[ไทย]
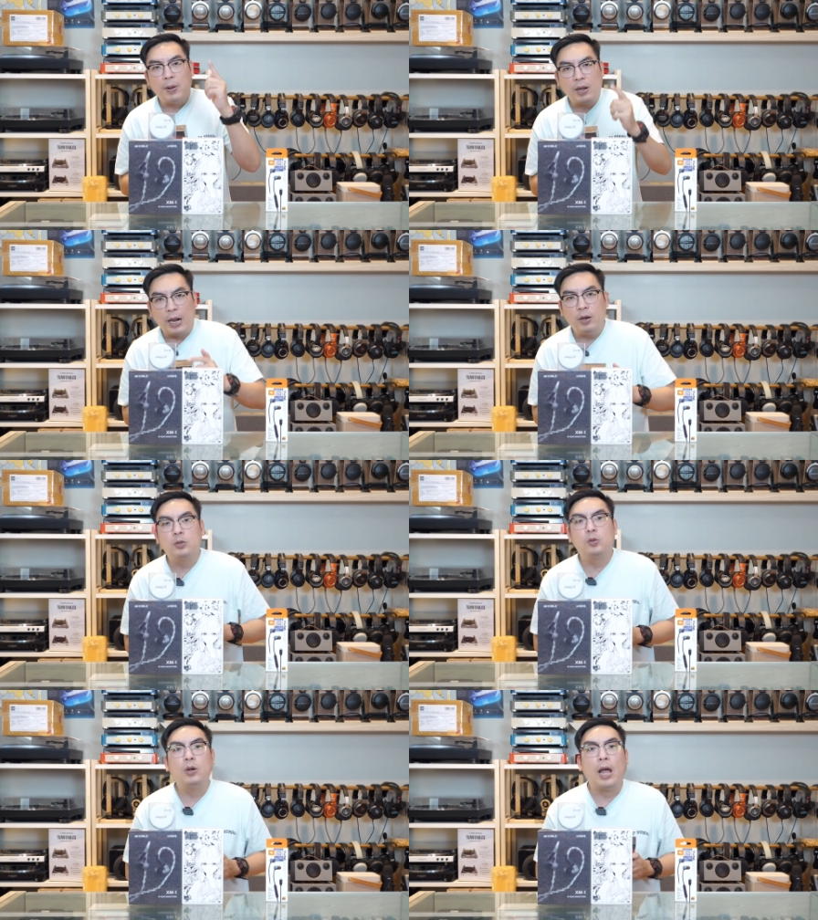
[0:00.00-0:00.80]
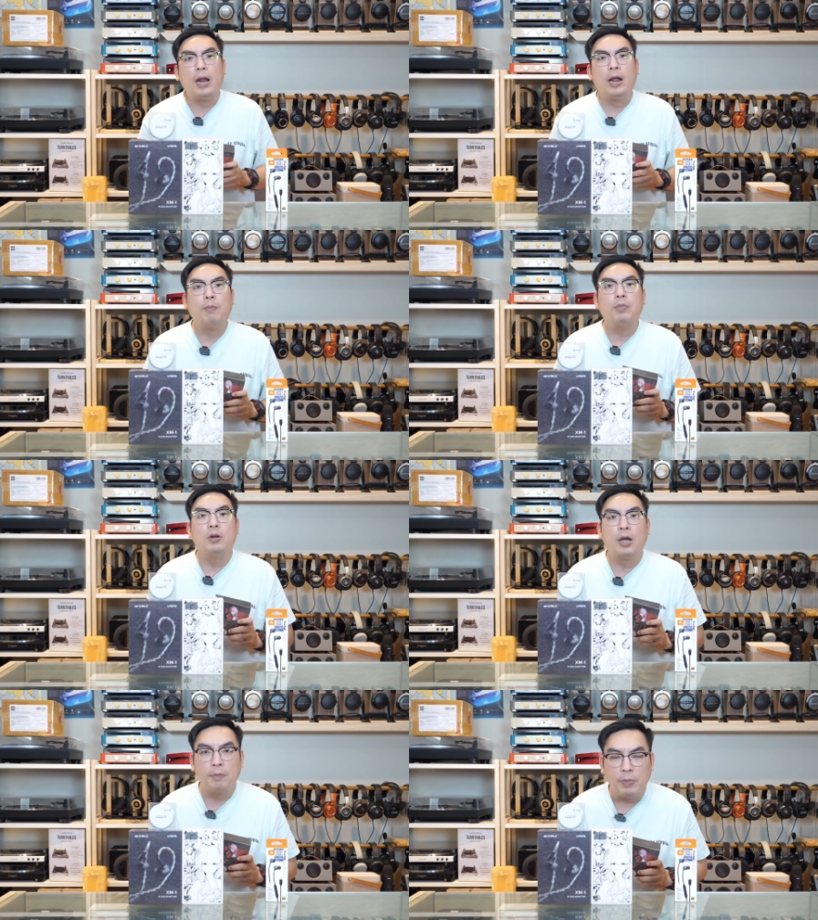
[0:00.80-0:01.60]
ได้ประกันศูนย์ไทยนะครับ
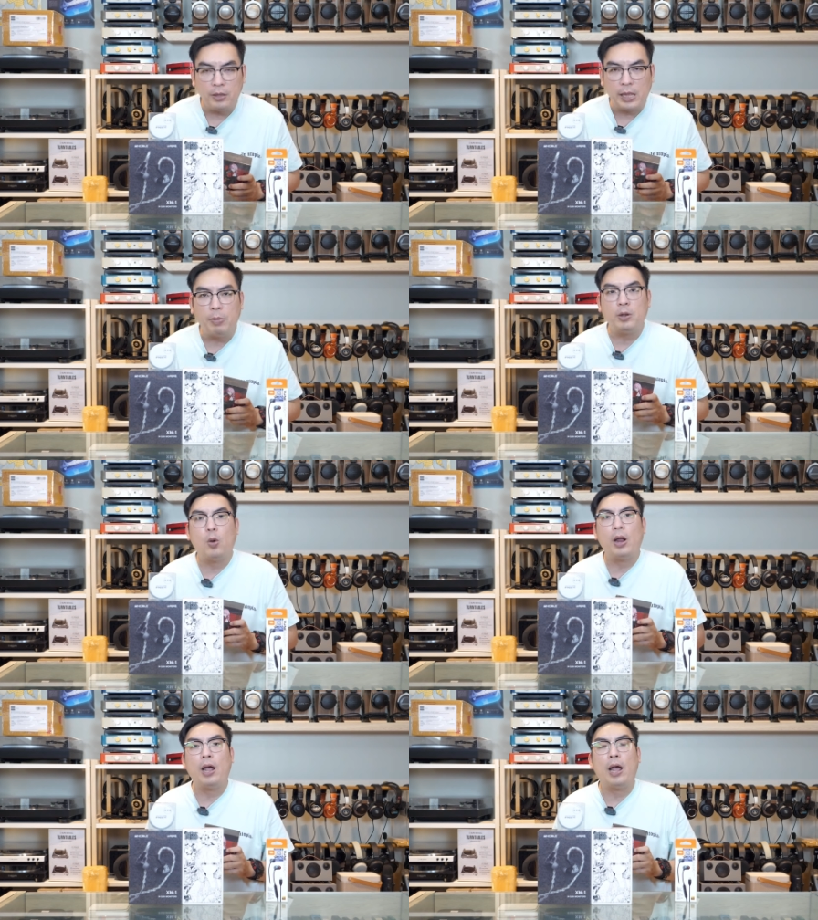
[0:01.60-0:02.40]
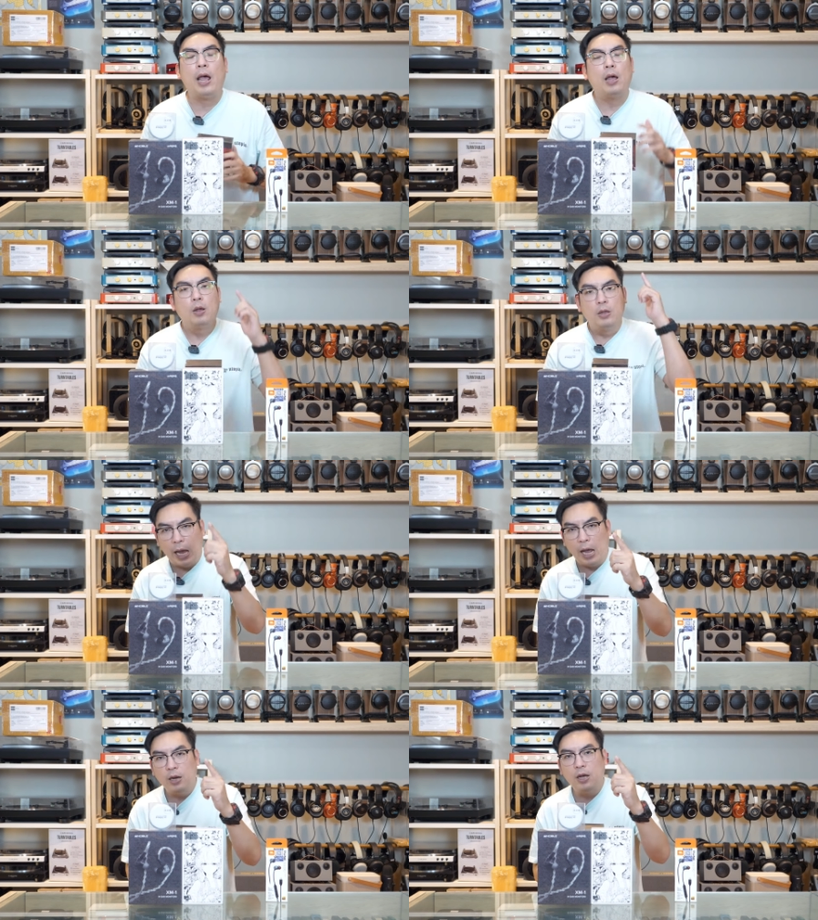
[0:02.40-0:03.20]
หนึ่งปีเต็มอีกด้วยนะฮะอ
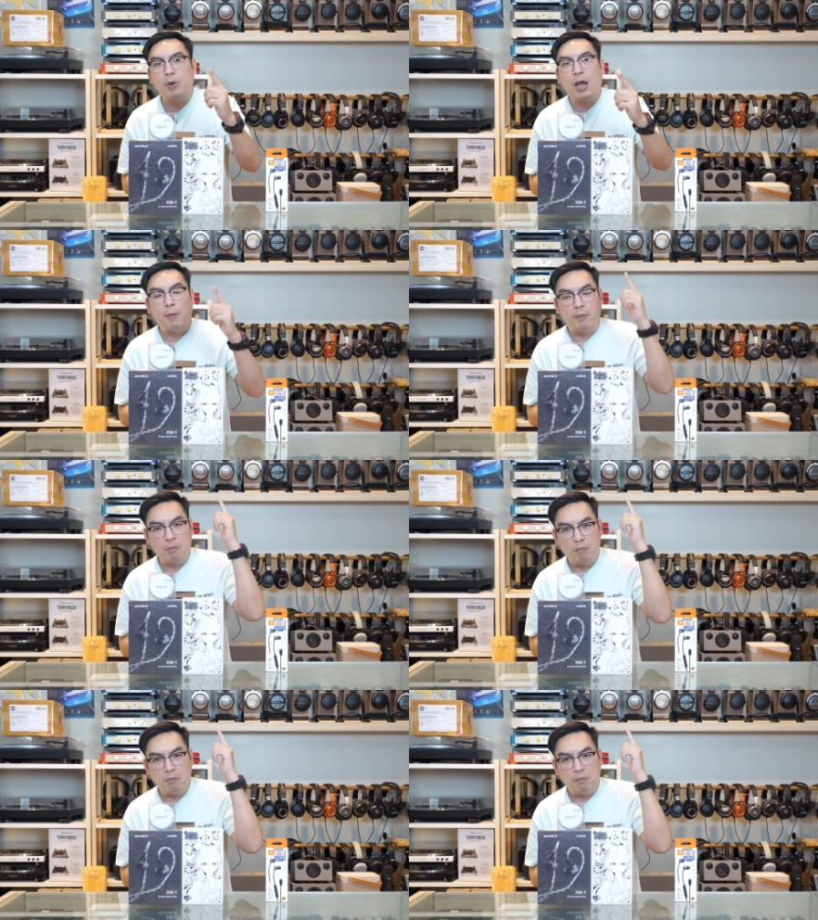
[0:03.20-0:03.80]
ย่าลืมนะครับ